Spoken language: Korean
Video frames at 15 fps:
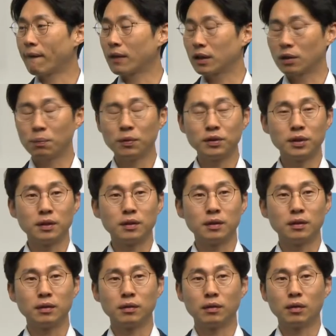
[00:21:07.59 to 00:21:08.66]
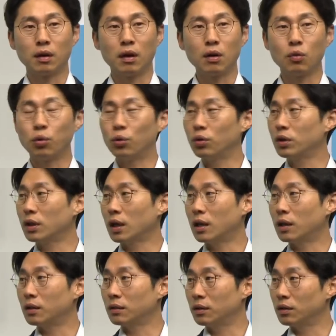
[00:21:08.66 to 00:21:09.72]
첫 번째는 아 고용이 잘
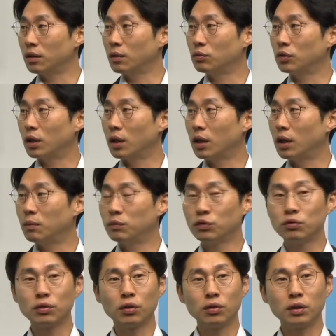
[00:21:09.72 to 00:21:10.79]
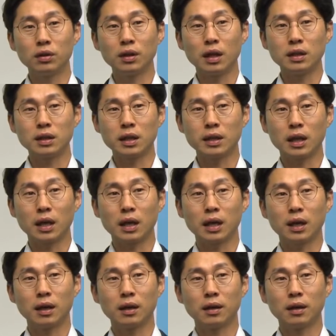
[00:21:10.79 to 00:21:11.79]
나왔기 때문에 미국 경기는 괜찮아.